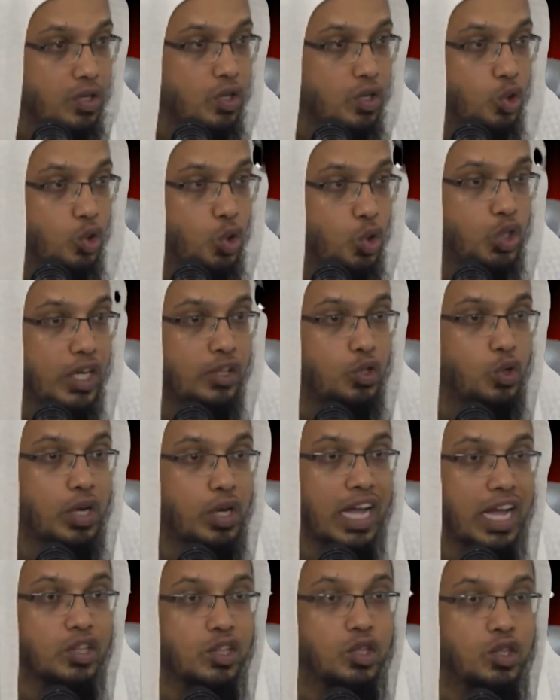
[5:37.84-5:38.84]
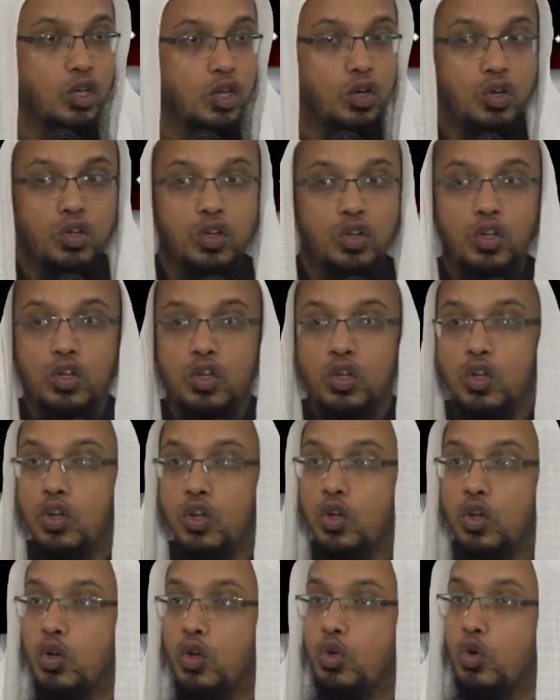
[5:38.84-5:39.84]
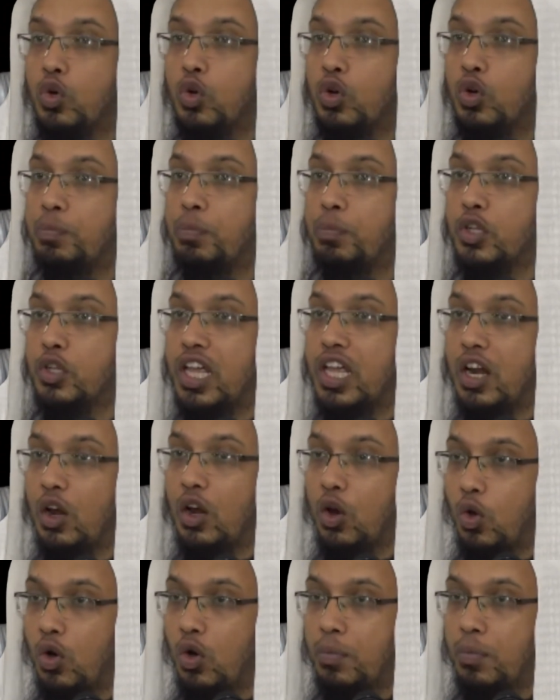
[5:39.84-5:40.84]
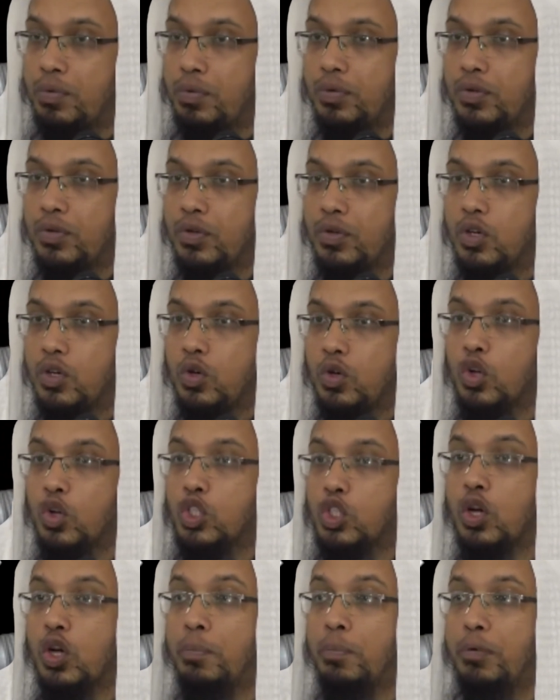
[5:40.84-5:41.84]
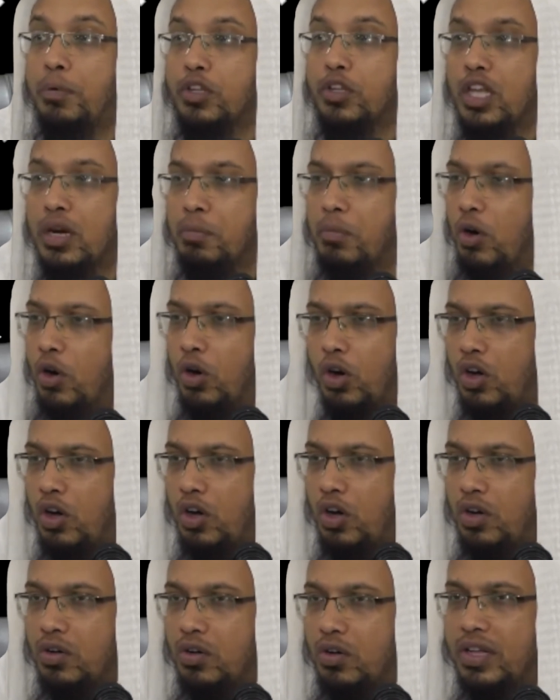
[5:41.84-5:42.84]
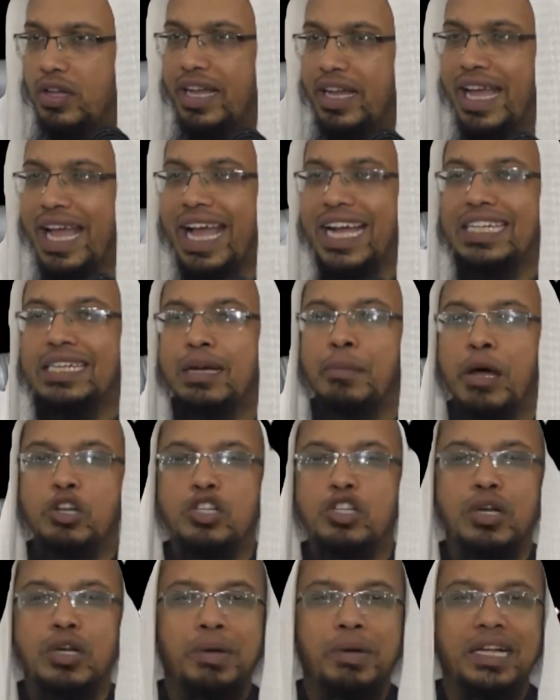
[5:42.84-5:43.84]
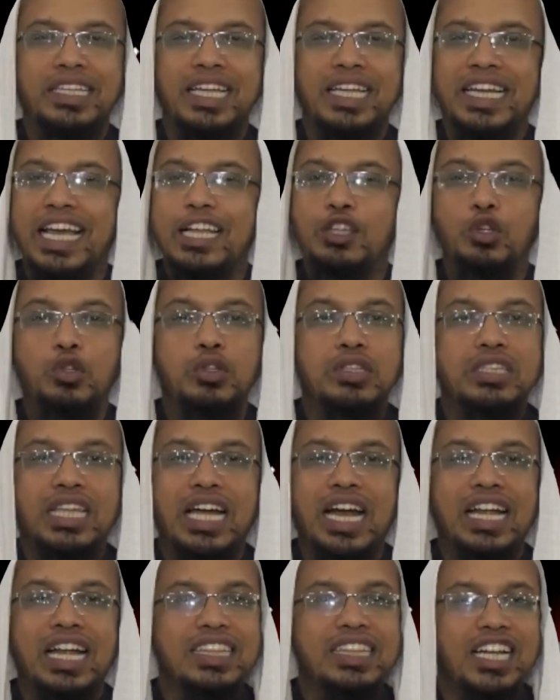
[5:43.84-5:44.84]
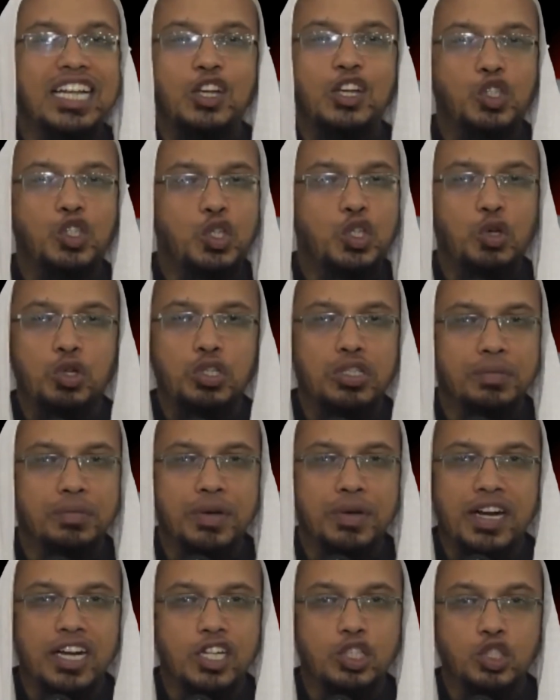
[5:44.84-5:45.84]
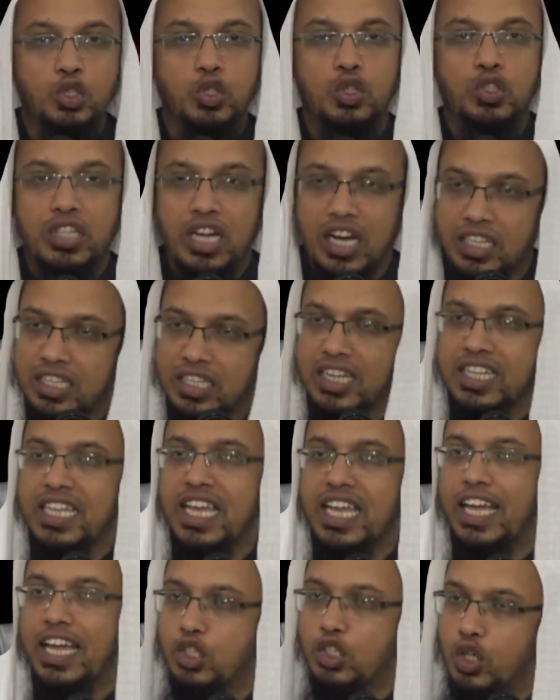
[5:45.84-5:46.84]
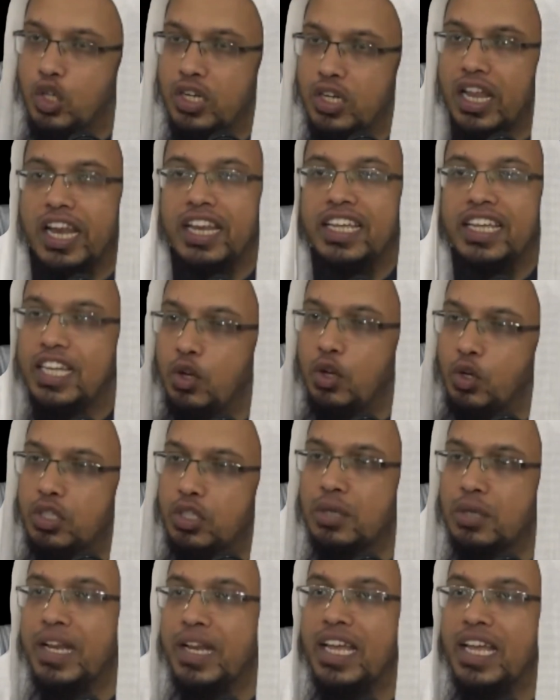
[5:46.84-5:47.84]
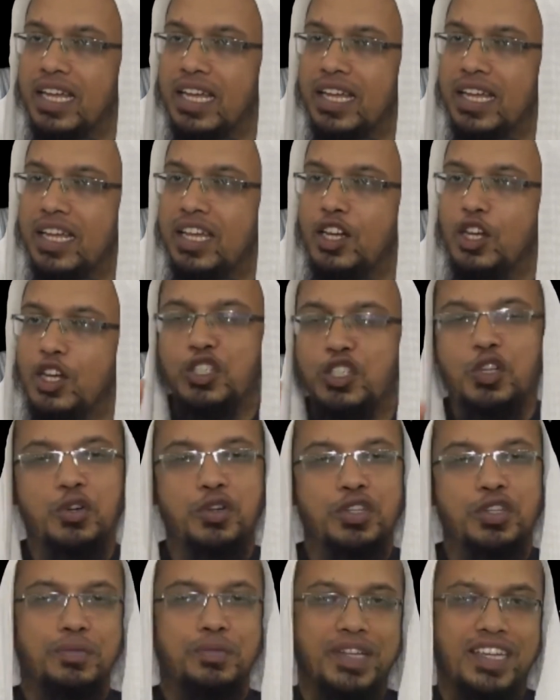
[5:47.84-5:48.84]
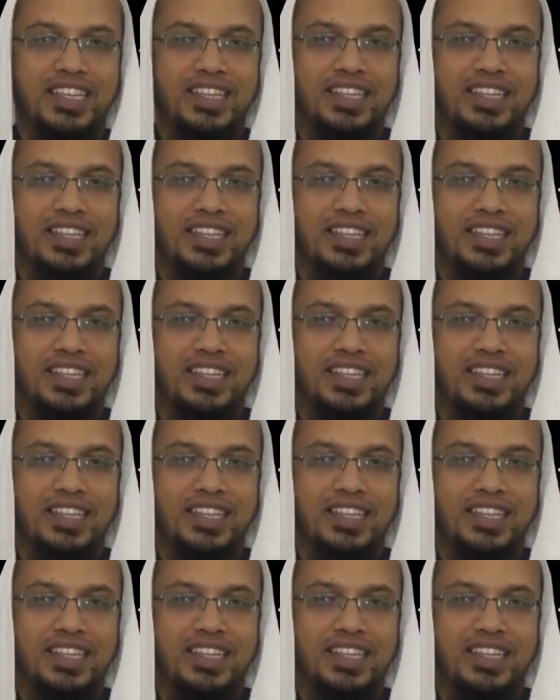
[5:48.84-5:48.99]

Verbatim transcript: সুস্বাদু খাদ্য কোন পদের লোভ কোন সম্পদের মোহ একটা মানুষের মাথাকে এত তাড়াতাড়ি নষ্ট করতে পারে না যত তাড়াতাড়ি একজন নারী কি করতে পারে নষ্ট করতে পারে